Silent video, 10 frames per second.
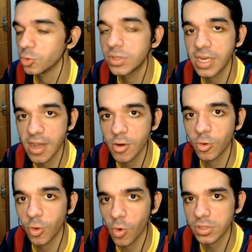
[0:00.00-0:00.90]

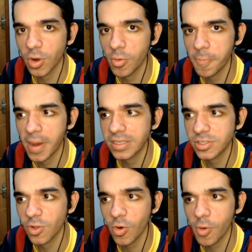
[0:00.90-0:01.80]
triângulo conta como passe
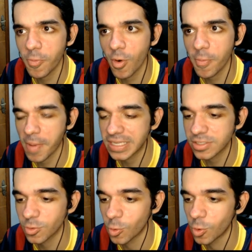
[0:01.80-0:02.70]
longo ou como
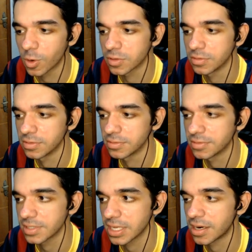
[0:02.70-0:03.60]
passe curto?
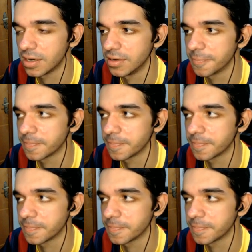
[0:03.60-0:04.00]
Será?